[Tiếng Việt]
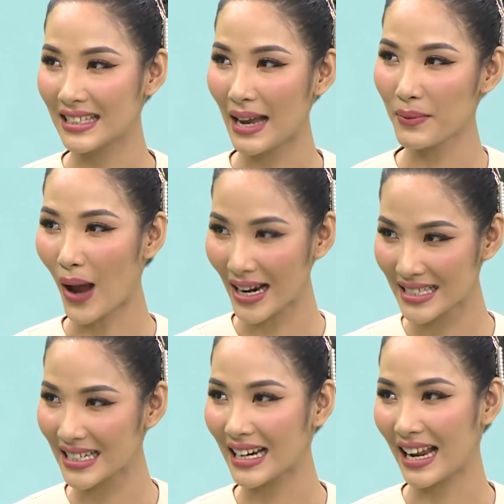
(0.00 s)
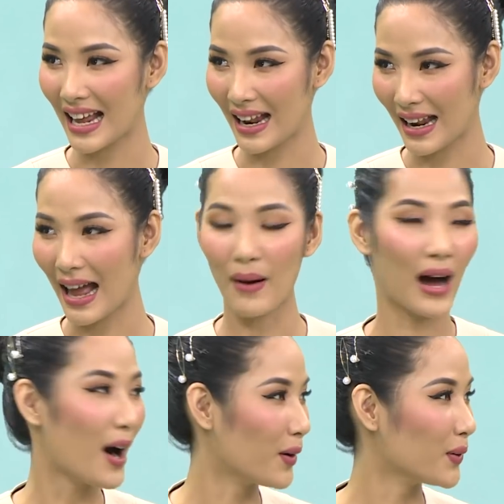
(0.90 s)
em đoán chị này là là hoa
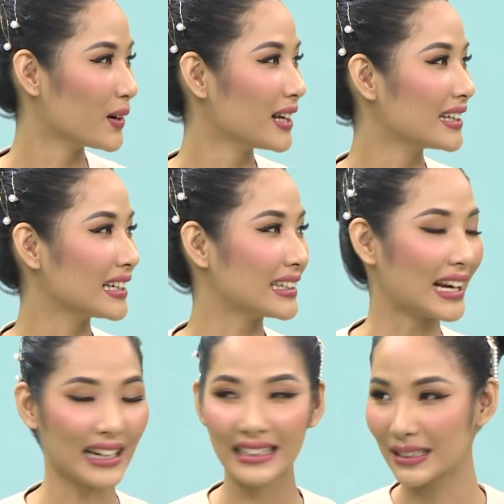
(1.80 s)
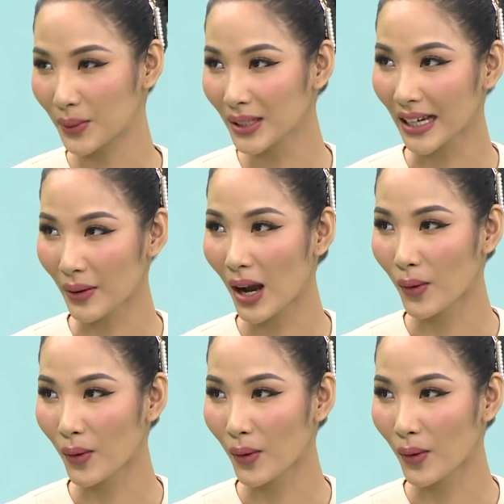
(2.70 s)
hậu à. thì thành ra chị thúy thành hoa hậu